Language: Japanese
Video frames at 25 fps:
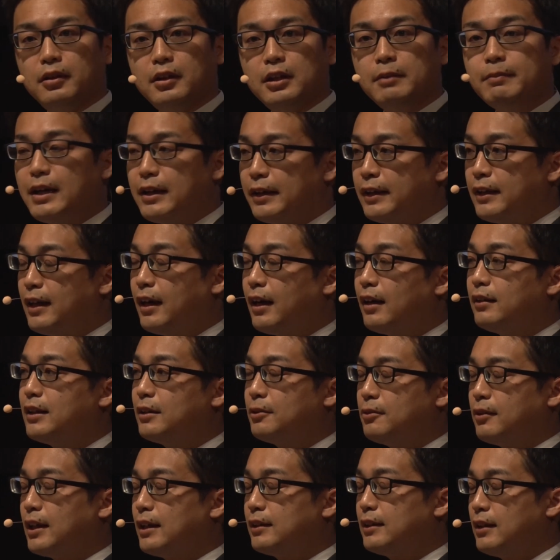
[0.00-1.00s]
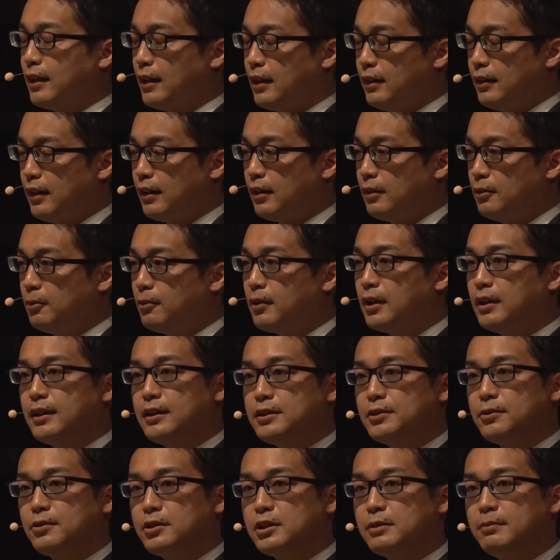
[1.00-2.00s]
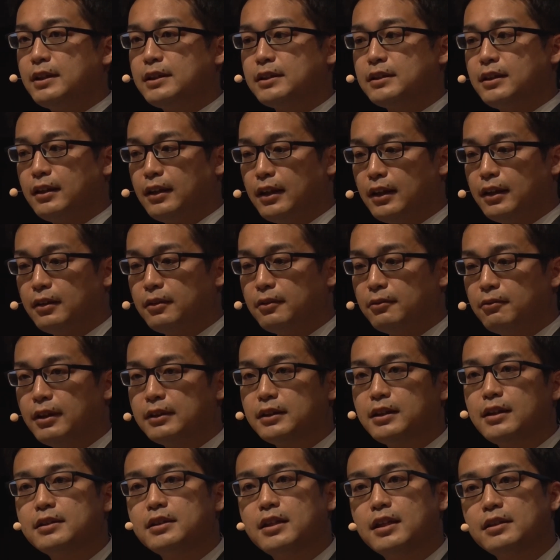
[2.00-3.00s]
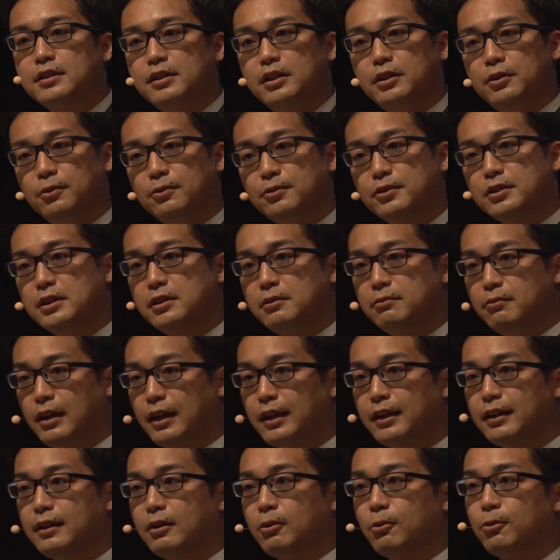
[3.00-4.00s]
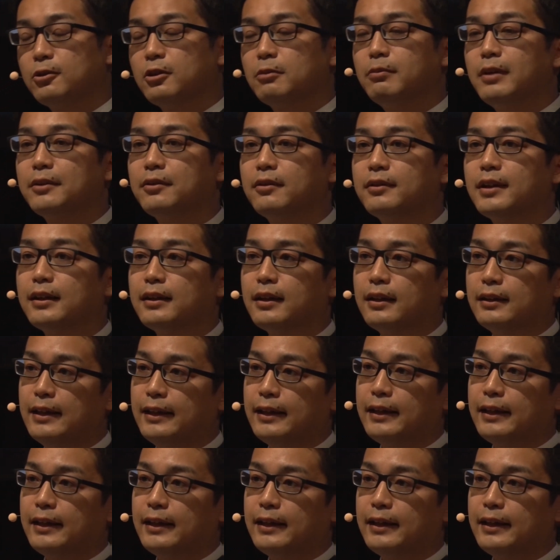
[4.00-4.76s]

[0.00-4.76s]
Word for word: 今ひらがなとカタカナのお話をしましたが私たち日本人は言葉の中